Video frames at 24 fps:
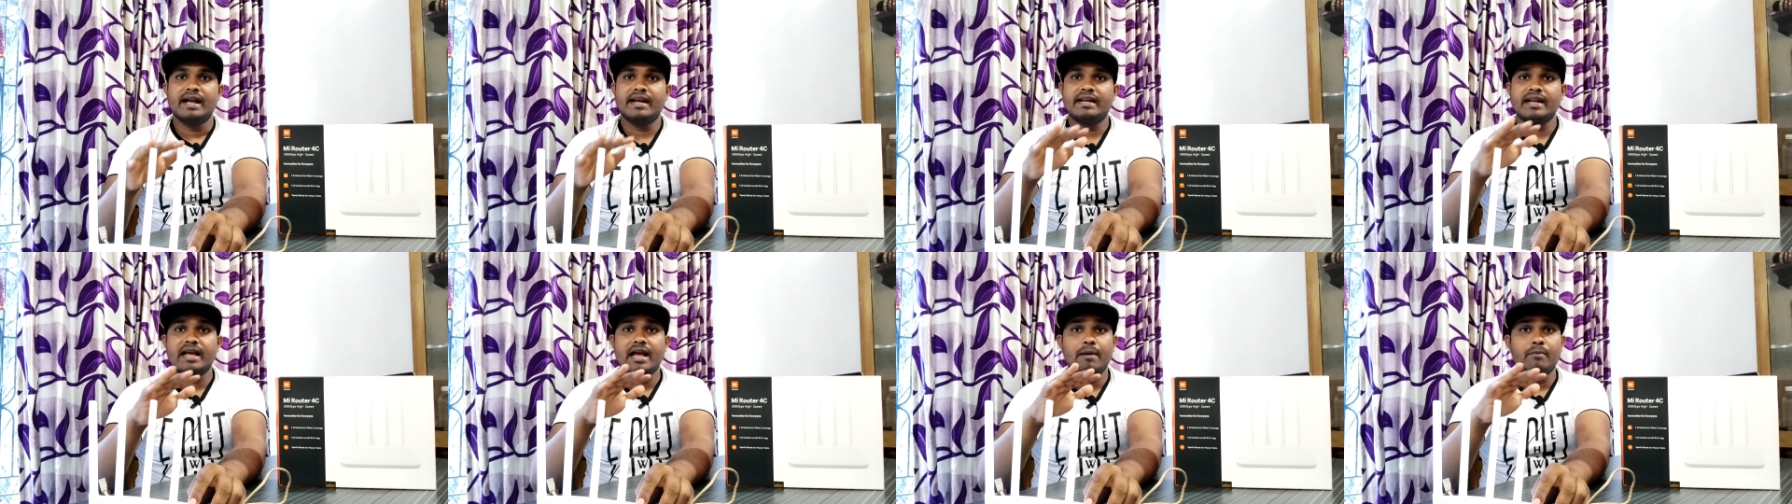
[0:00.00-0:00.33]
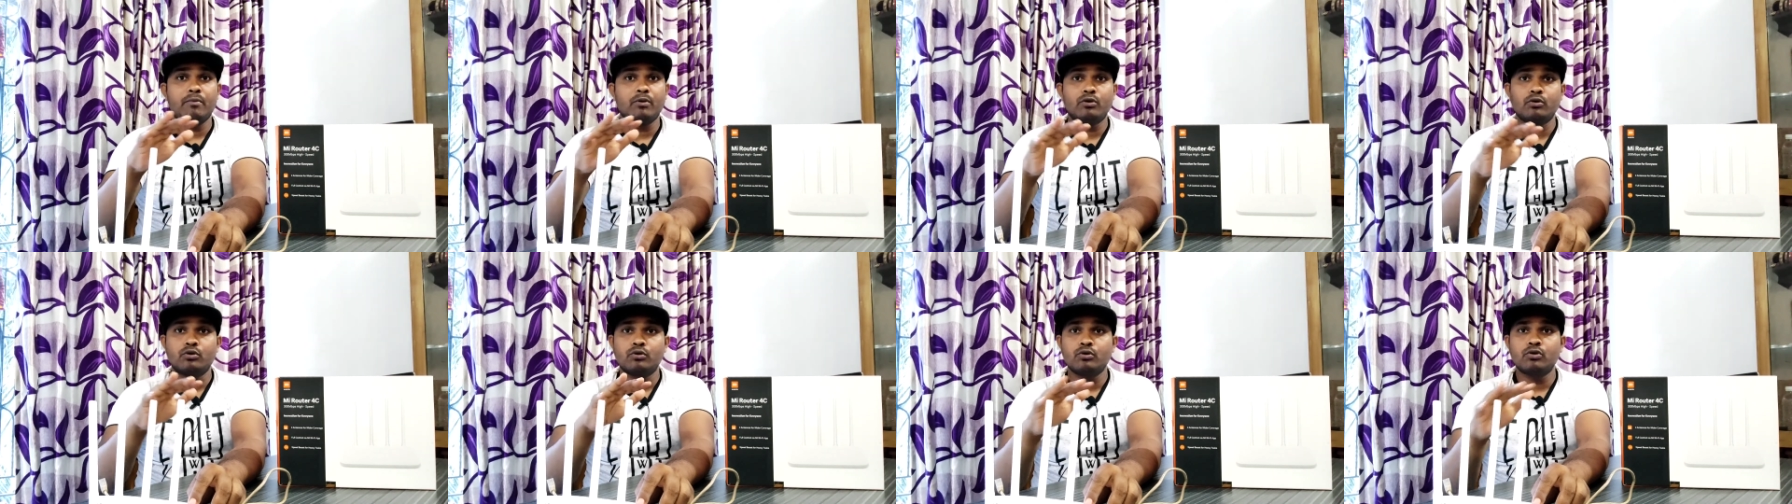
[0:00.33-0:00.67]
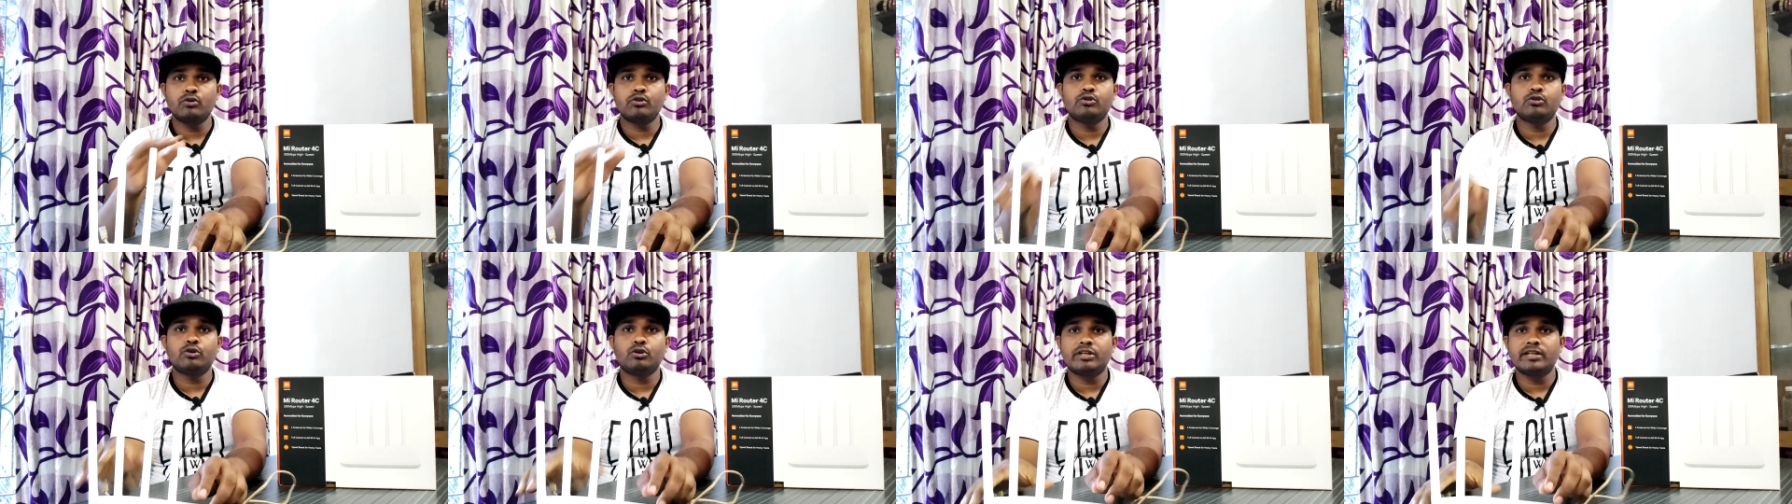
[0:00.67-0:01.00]
এটা এমন
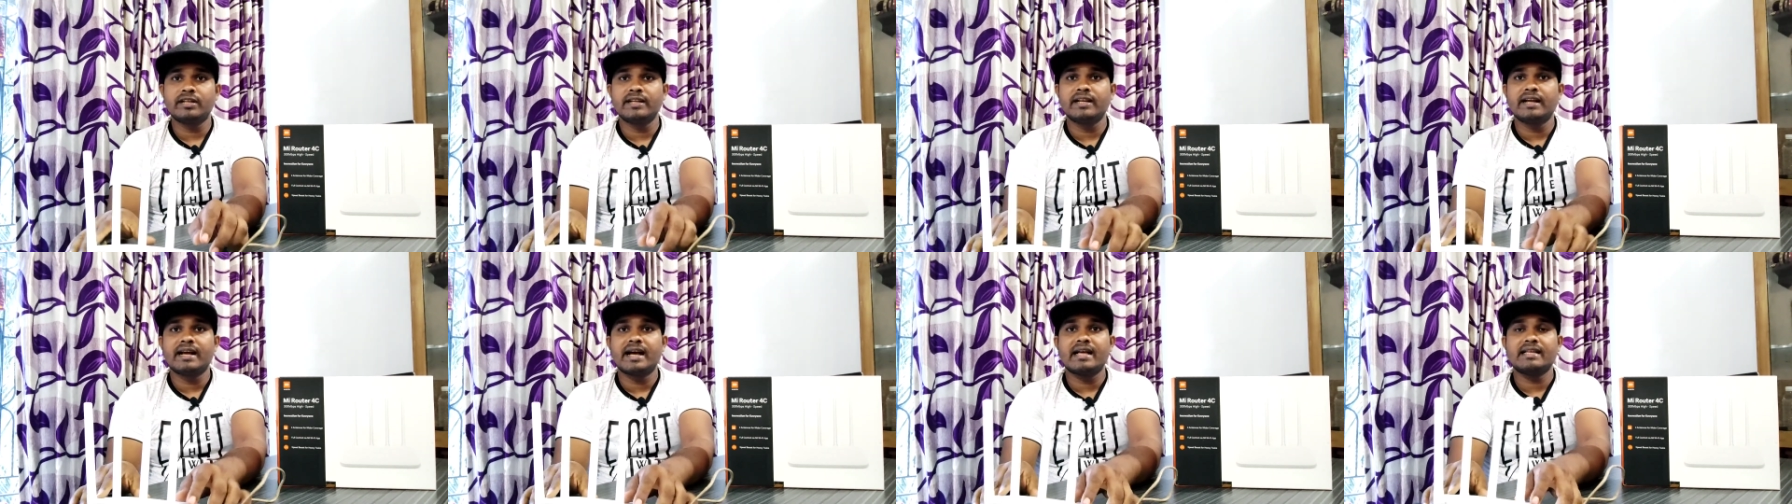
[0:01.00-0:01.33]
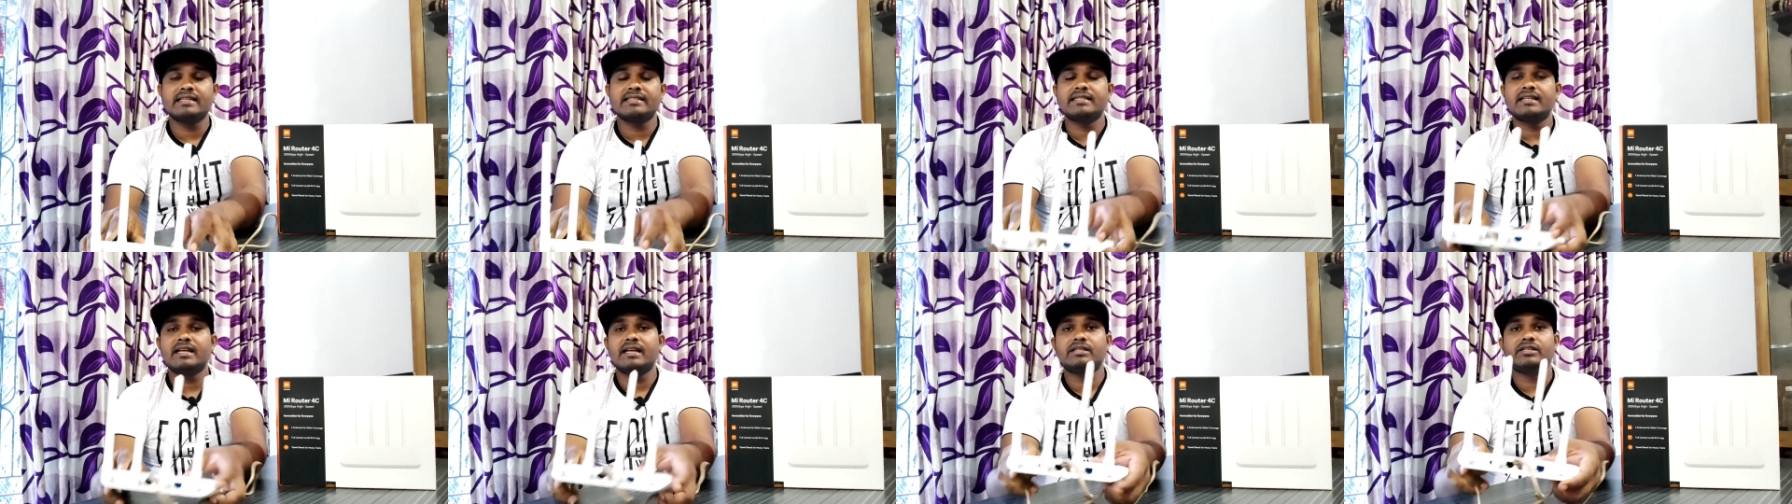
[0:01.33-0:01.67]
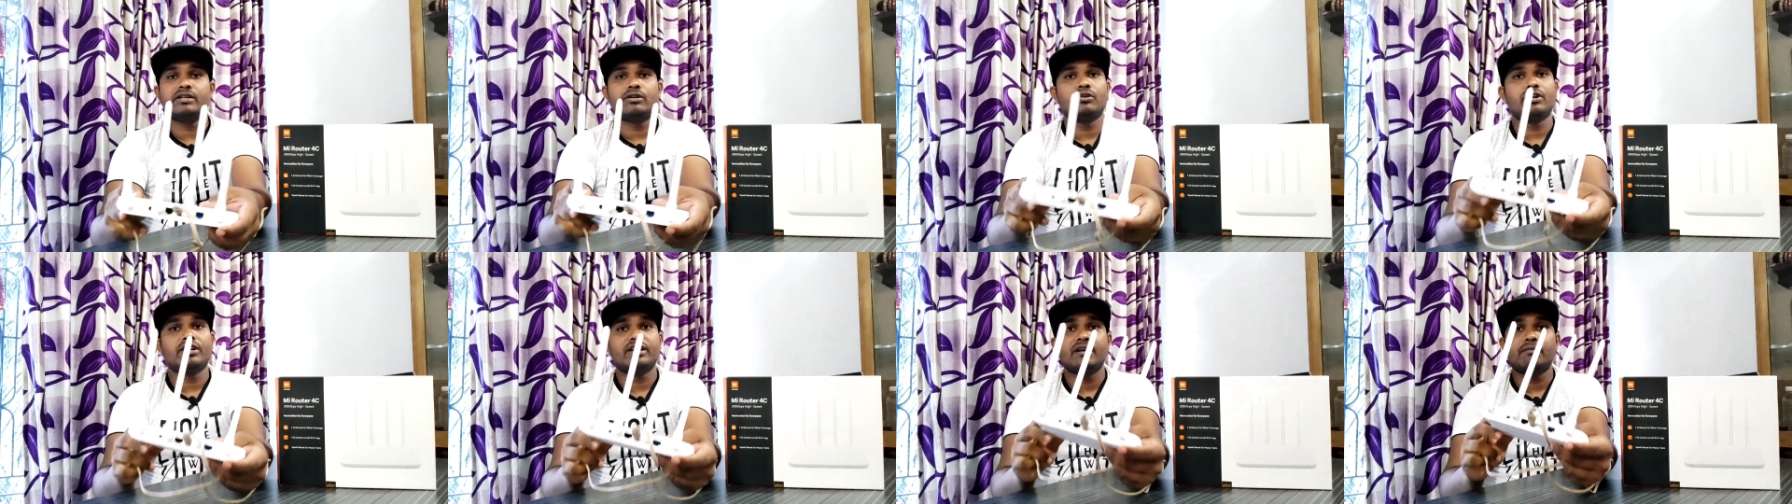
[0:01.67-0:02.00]
কোনো জটিল কাজ না
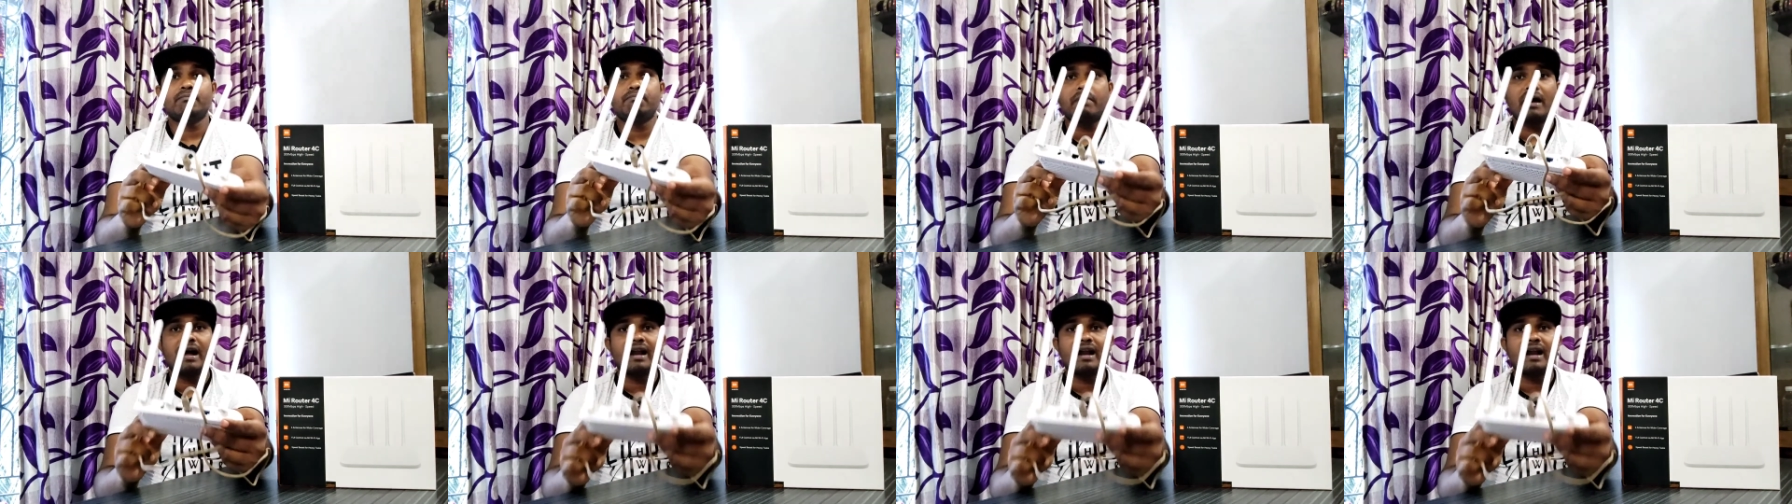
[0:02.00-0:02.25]
যেন এটা